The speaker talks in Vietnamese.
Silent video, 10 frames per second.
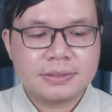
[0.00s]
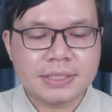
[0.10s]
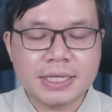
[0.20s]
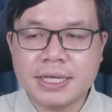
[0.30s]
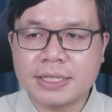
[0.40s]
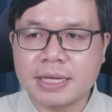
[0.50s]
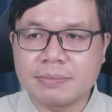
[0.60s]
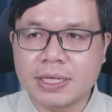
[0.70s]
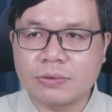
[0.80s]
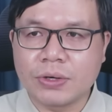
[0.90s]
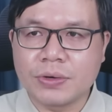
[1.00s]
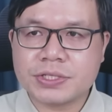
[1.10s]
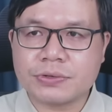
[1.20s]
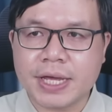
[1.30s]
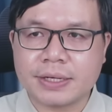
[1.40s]
Tất nhiên tiềm lực quân đội
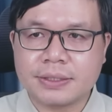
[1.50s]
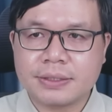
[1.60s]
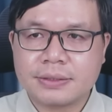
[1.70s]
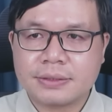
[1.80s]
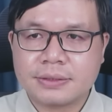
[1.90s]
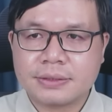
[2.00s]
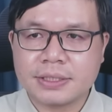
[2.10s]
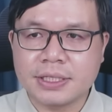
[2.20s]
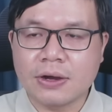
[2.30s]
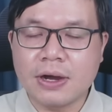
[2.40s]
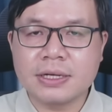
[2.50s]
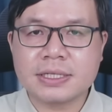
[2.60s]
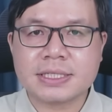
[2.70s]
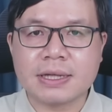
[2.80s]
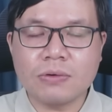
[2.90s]
Israel thì có hơn
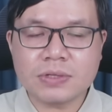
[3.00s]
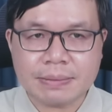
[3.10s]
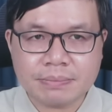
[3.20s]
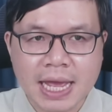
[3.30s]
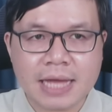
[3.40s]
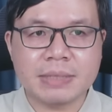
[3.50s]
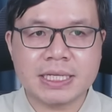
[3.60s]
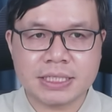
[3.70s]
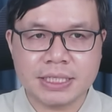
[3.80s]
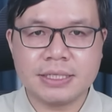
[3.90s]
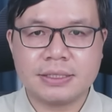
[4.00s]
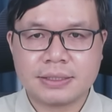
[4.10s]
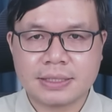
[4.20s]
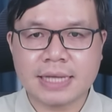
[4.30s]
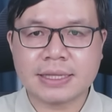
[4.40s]
600.000 binh sĩ
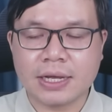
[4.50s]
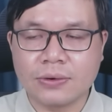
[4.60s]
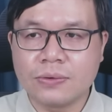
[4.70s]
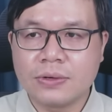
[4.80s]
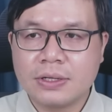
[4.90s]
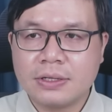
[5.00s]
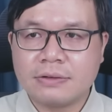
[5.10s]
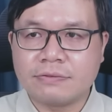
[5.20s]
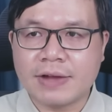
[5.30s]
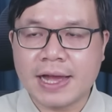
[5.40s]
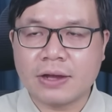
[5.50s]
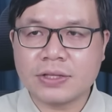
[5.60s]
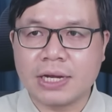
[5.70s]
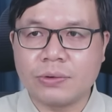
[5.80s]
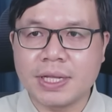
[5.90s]
đang tại ngũ và có
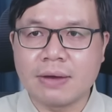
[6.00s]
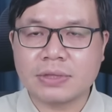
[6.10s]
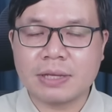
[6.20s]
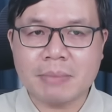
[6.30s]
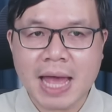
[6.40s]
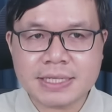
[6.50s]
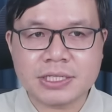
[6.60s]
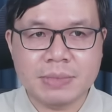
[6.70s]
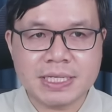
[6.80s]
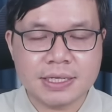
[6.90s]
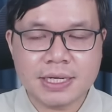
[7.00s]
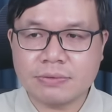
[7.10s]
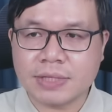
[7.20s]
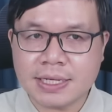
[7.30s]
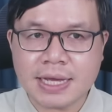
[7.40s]
thể huy động tới 3 triệu binh sĩ
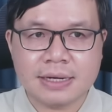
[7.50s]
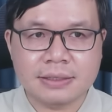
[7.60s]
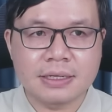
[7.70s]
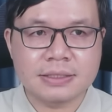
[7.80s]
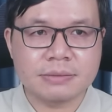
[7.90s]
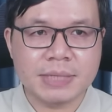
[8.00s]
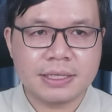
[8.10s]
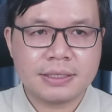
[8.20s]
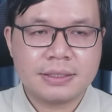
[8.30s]
nếu tính cả lực lượng dự bị.